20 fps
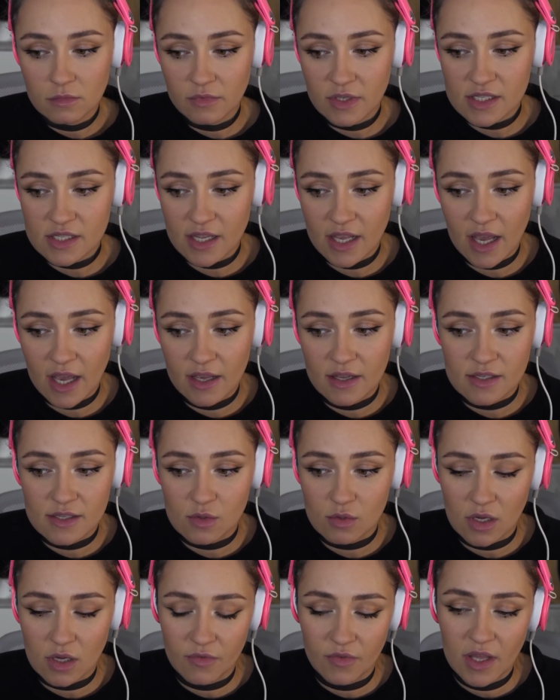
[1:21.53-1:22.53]
was er ist
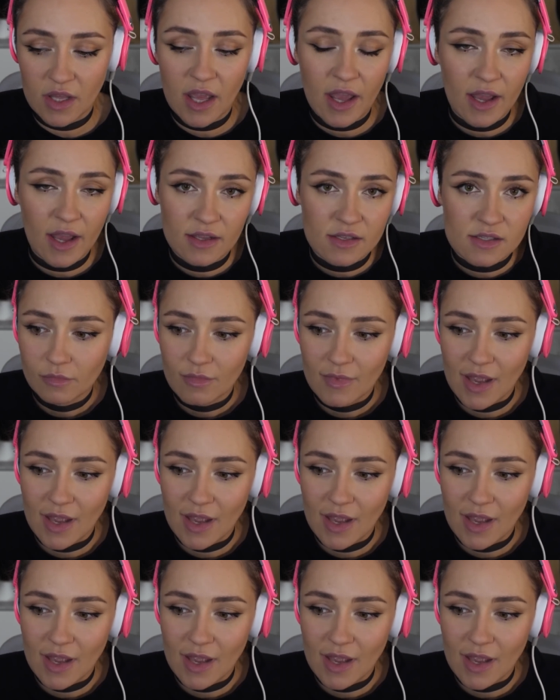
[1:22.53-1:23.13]
oder wie er ist.